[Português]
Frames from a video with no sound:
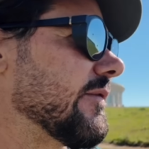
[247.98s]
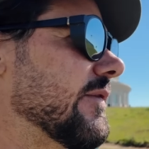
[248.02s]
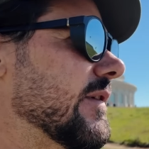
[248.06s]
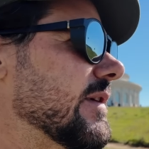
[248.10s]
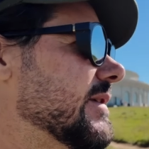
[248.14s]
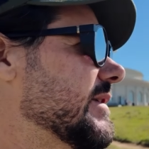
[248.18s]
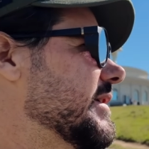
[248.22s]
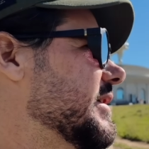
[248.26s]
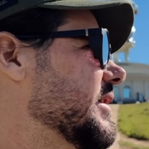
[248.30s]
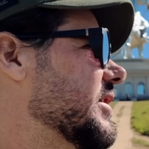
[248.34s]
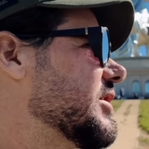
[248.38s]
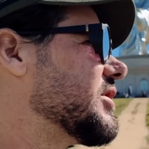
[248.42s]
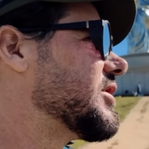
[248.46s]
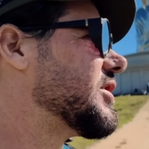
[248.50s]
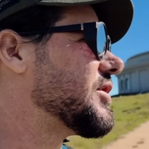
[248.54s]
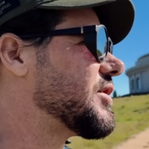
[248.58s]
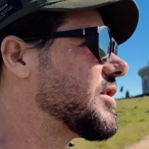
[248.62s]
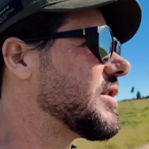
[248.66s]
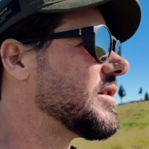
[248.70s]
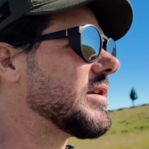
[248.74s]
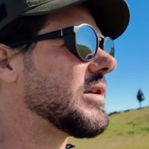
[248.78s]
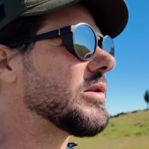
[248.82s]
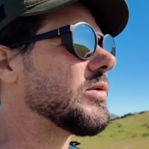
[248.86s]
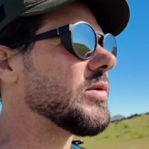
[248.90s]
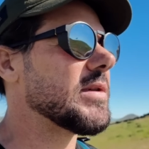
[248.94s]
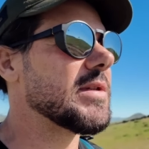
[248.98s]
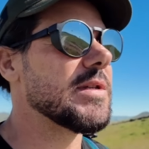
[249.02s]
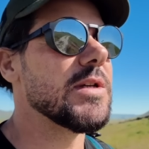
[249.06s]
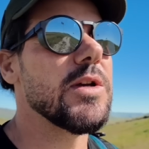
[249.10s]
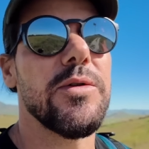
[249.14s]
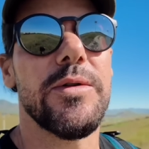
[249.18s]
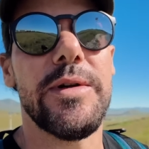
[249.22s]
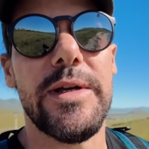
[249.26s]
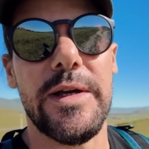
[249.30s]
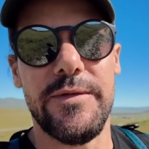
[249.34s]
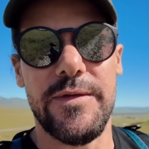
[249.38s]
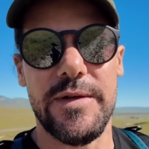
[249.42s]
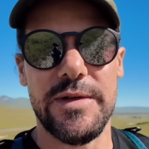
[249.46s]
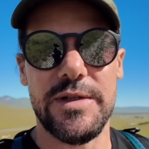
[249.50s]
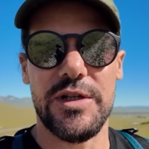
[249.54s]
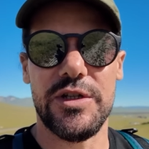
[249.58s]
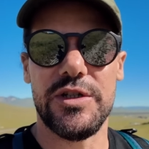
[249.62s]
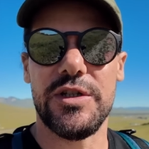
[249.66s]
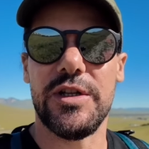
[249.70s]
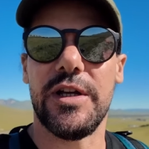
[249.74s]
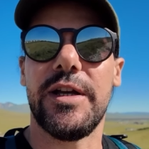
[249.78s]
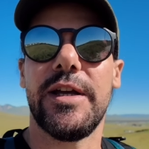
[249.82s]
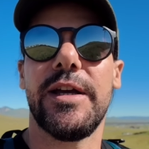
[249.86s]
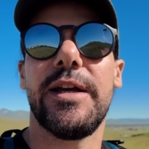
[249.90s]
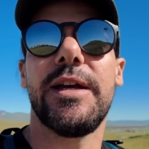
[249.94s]
é que fazias nesta situação, o que é que
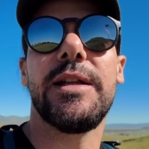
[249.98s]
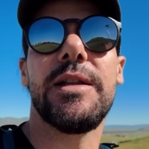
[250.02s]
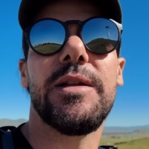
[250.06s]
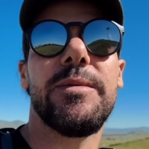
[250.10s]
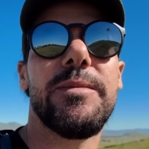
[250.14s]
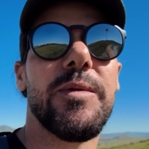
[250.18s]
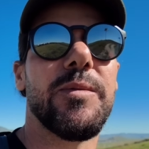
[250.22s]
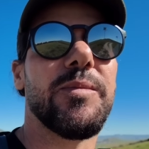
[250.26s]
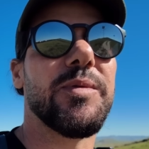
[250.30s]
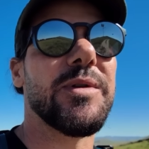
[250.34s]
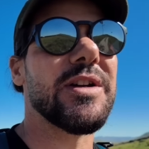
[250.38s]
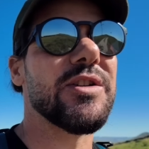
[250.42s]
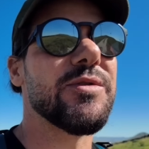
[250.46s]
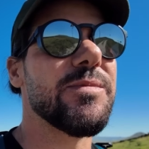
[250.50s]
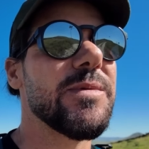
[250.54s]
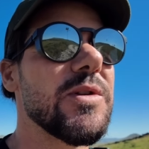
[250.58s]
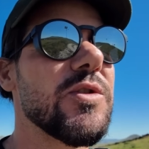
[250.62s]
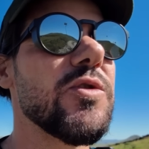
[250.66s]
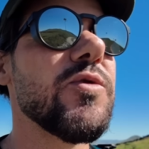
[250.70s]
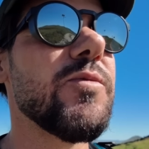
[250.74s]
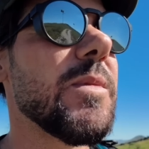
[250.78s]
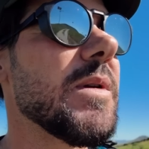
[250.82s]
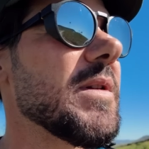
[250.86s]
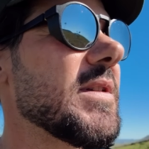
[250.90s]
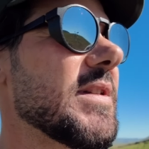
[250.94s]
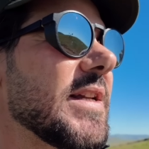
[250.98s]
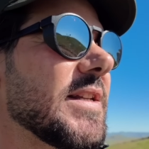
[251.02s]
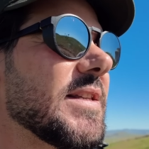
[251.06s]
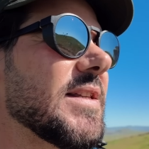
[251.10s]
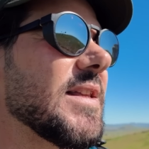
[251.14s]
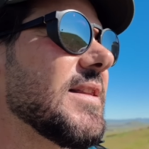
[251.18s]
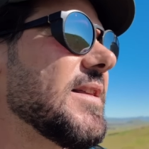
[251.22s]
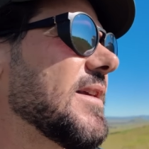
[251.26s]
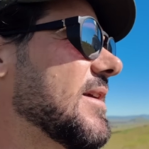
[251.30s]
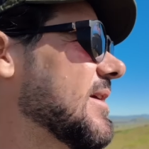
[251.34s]
fazias naquela, meu, porque às vezes uma certa